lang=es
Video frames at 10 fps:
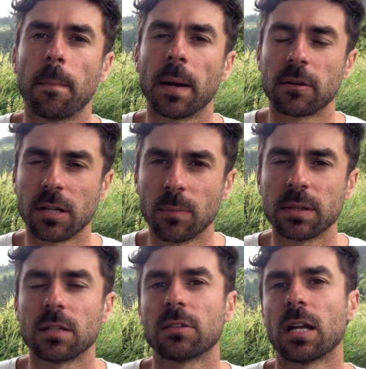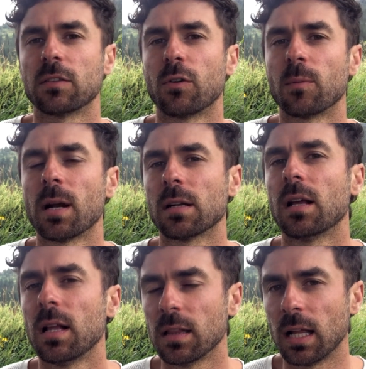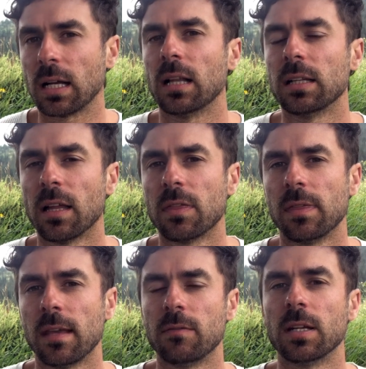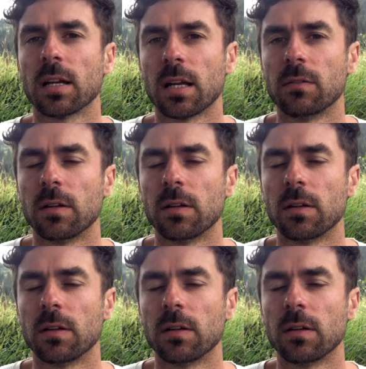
para realmente transformar la calidad de vida que